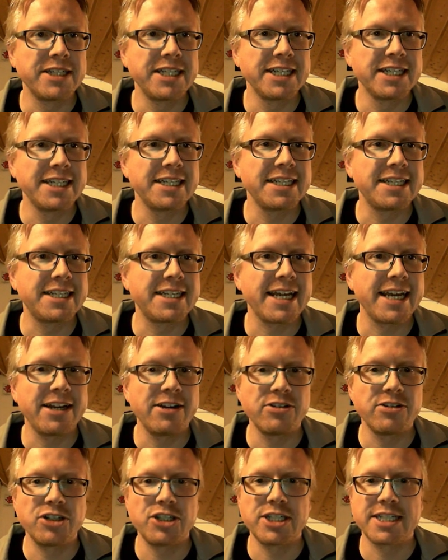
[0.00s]
hier in die
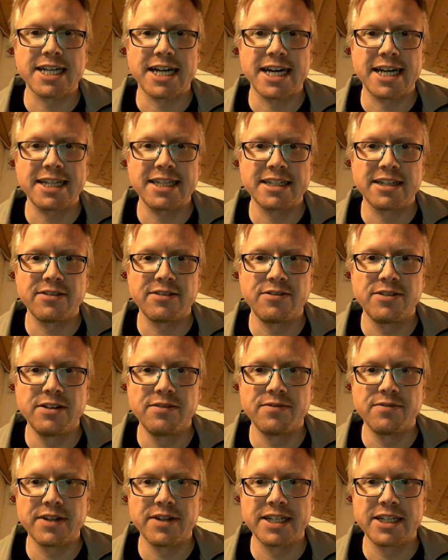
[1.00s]
technischen Daten, dann
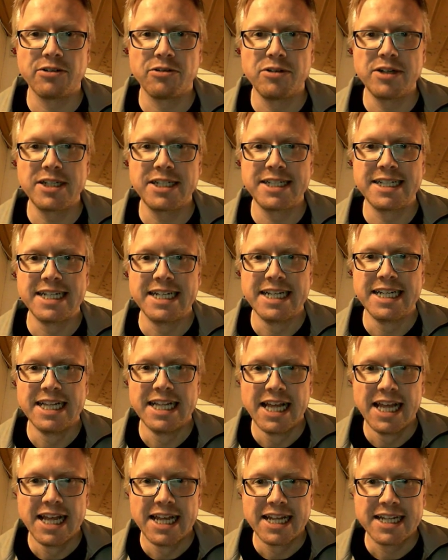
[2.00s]
finden wir hier unten,
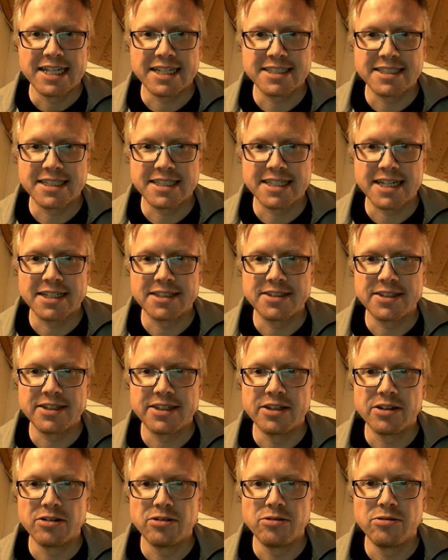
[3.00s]
dass das Ganze
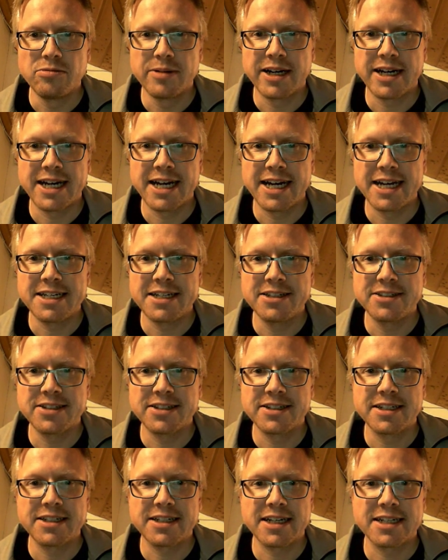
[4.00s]
hier über einen
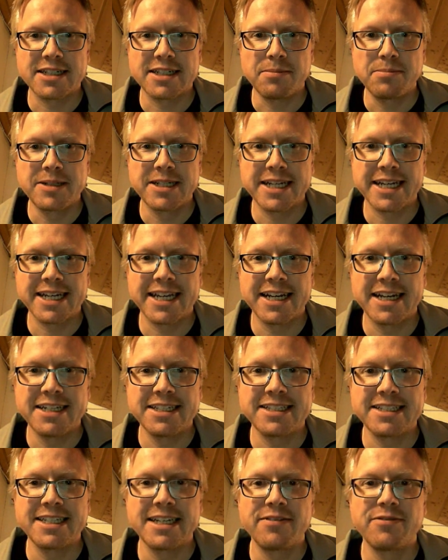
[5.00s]
Ethernet-Adapter
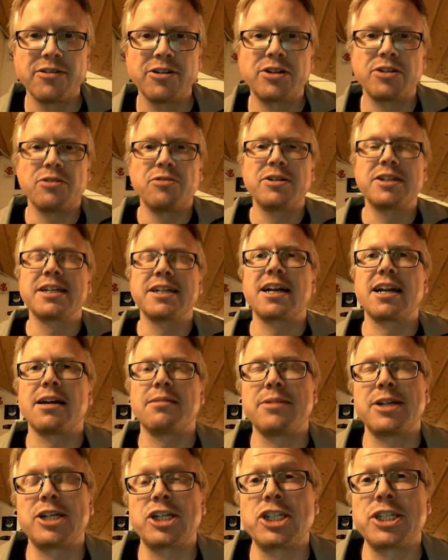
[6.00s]
realisiert wird und in
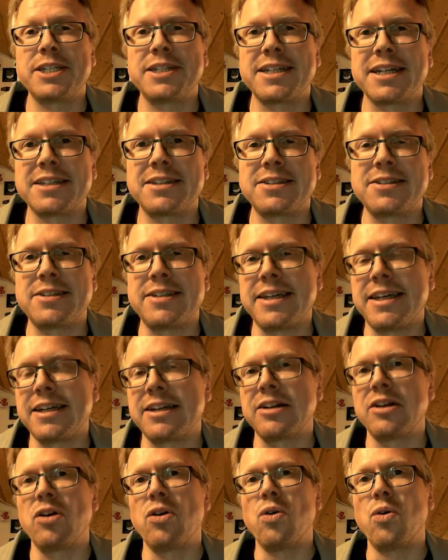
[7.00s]
Klammern steht da
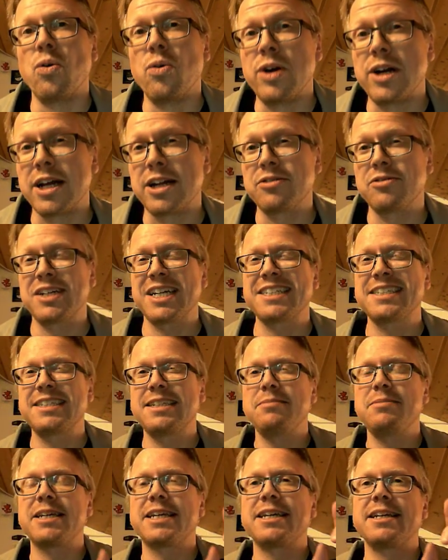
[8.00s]
10 100. Und das ist
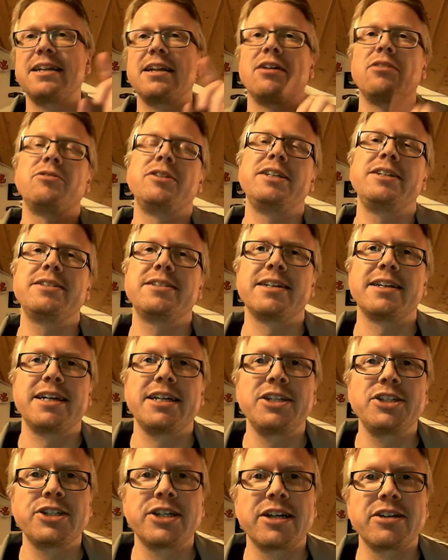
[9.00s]
nämlich genau diese
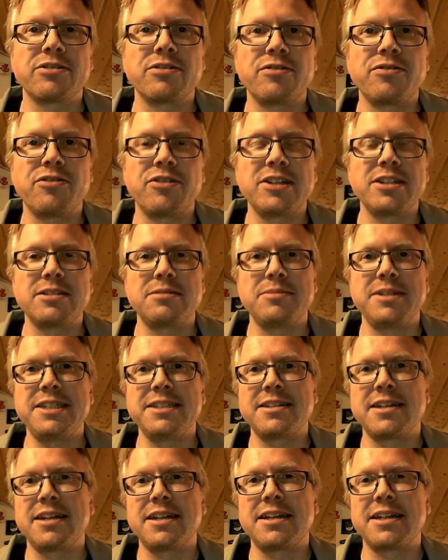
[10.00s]
Einschränkung von diesem
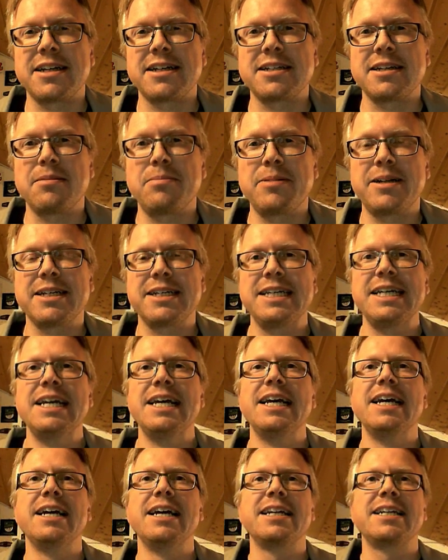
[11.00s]
Ethernet-Adapter,
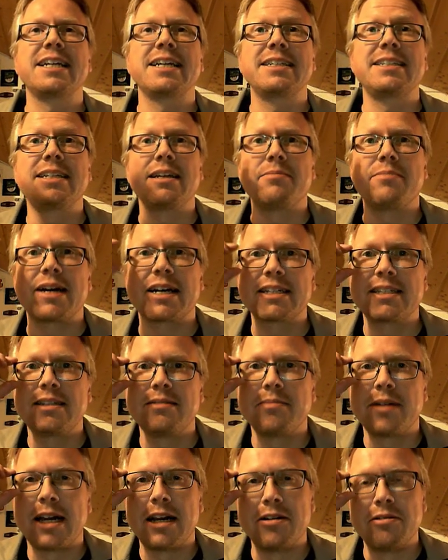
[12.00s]
dass der
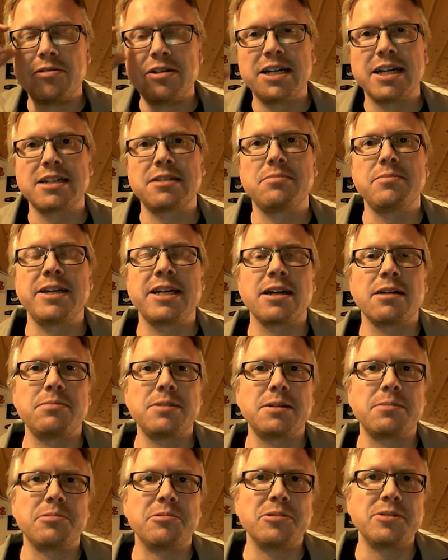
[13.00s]
maximal 100
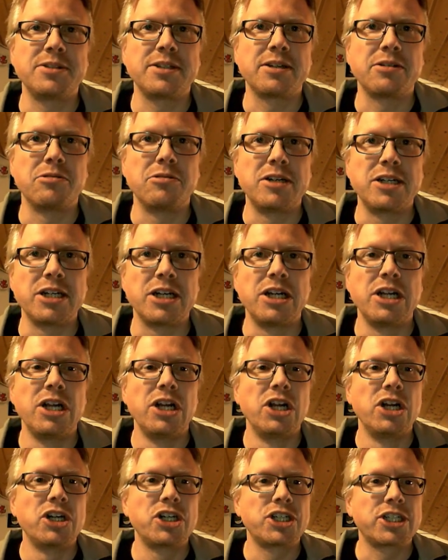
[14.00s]
Megabit pro Sekunde
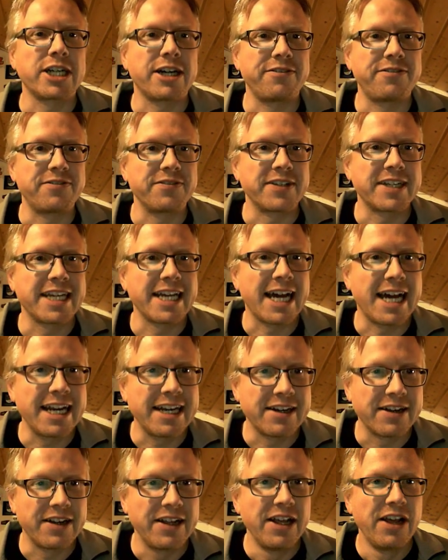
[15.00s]
schaffen
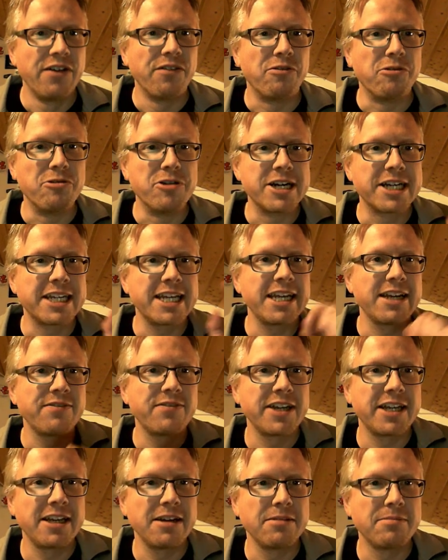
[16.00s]
kann. Wohingegen
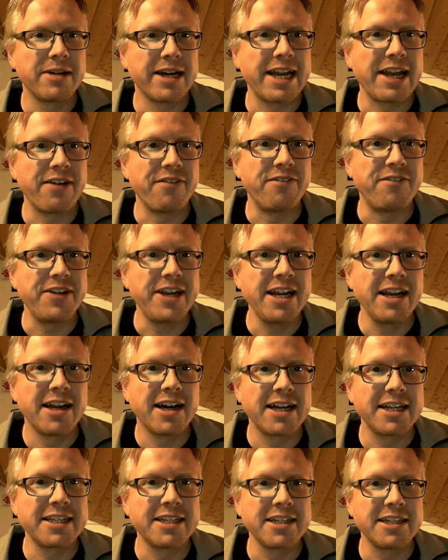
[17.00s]
wir hier bei
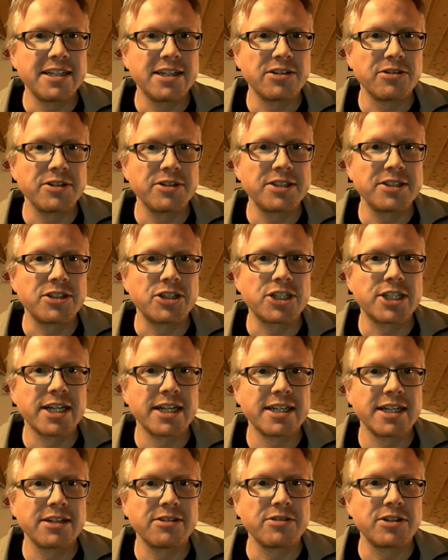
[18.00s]
WLAN hier die neuesten
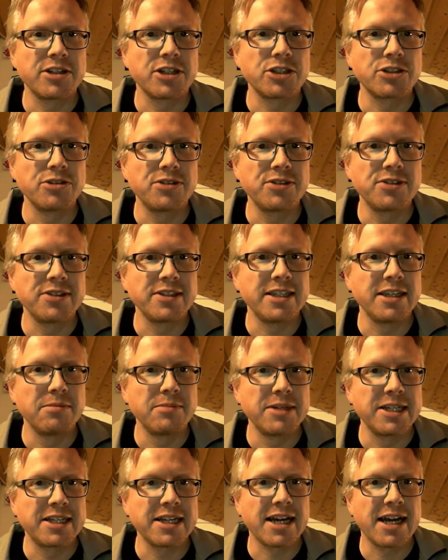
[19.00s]
Standard unterstützen, hier
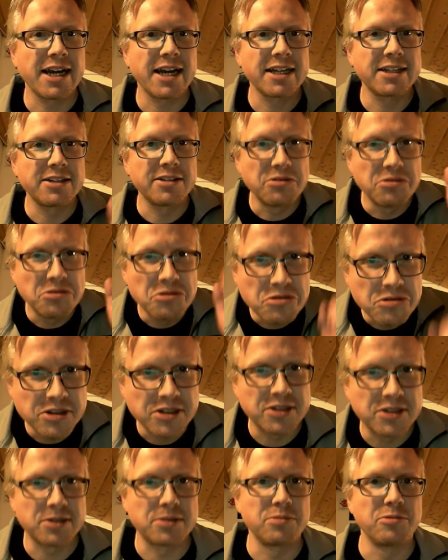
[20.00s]
mit
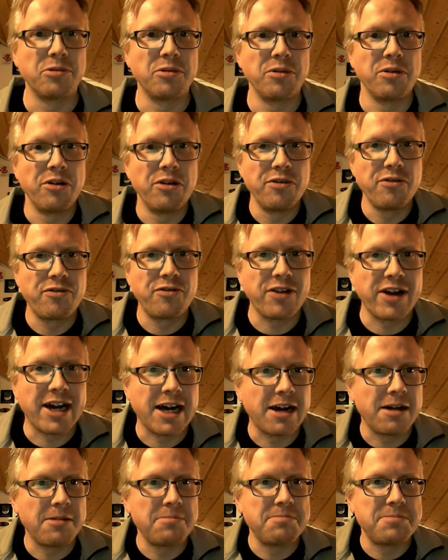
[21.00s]
80211
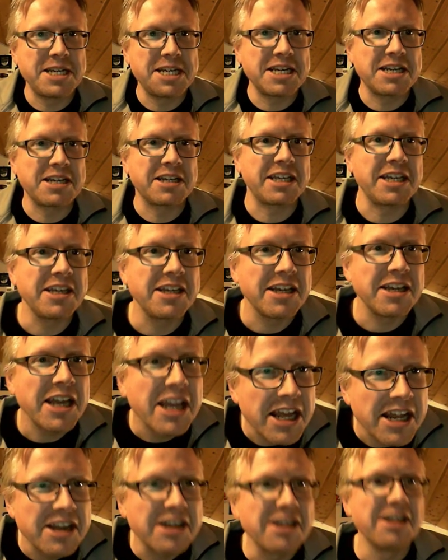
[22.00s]
abg
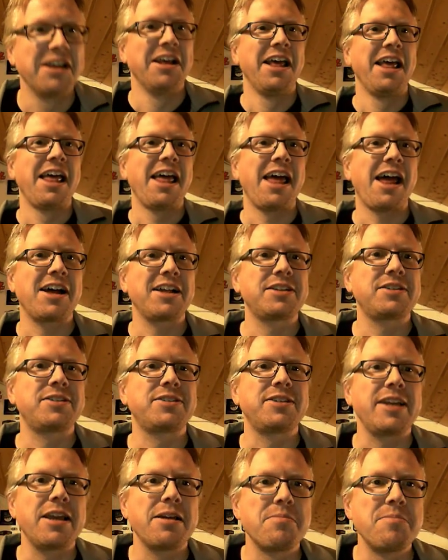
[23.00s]
in
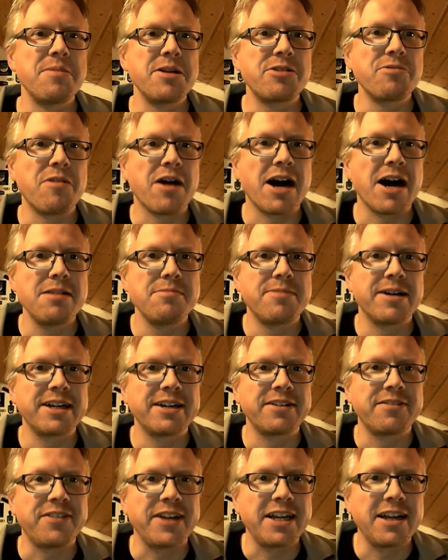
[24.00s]
AC mit
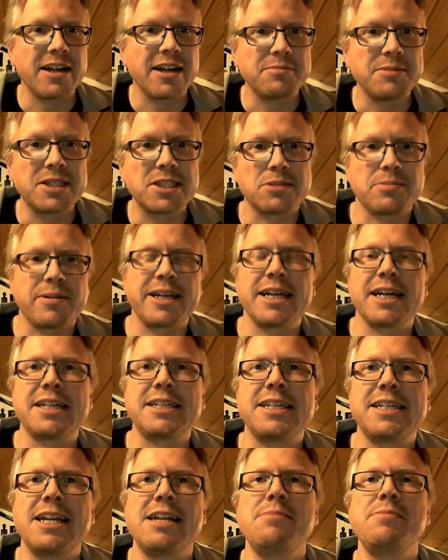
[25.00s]
Dualband WLAN mit zwei
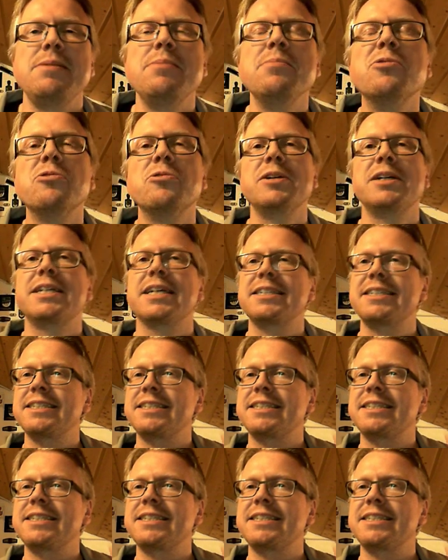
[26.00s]
Antennen MIMO und das